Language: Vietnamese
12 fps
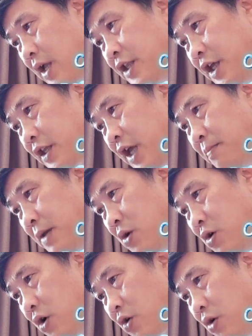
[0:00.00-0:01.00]
Nhìn thấy
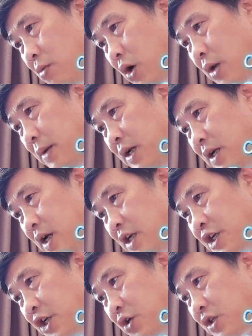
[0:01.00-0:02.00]
biểu lộ của Bùi Nguyên Minh,
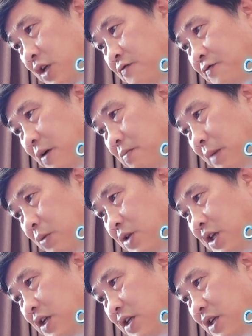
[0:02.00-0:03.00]
Triều Chấn Phong bỗng
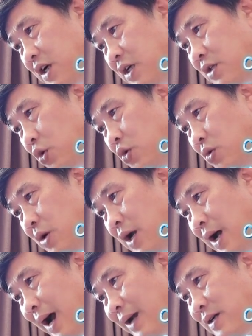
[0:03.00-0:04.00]
nhiên hứng thú,
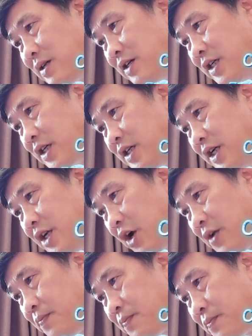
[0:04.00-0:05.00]
hắn cười cười
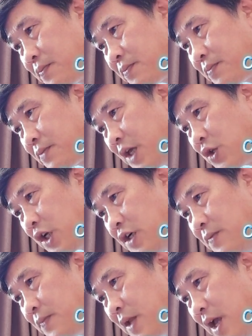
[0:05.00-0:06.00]
nói, tiểu
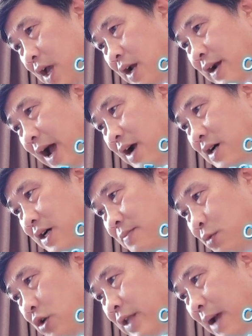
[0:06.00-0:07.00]
tử, đã ngươi
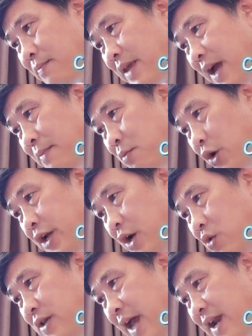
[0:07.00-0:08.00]
muốn tham gia buổi
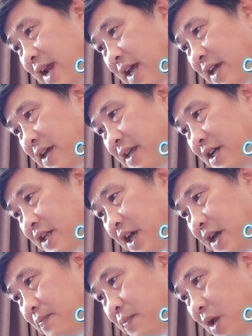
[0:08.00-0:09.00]
đấu giá này như
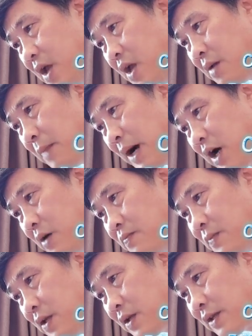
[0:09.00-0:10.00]
thế. Bằng không,
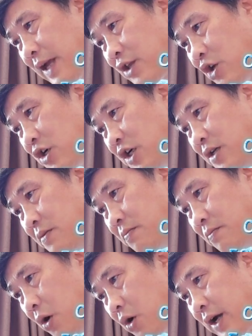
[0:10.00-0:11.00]
ta cho ngươi
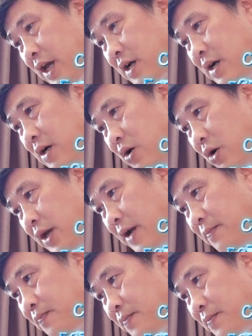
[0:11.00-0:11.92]
một cái cơ hội à.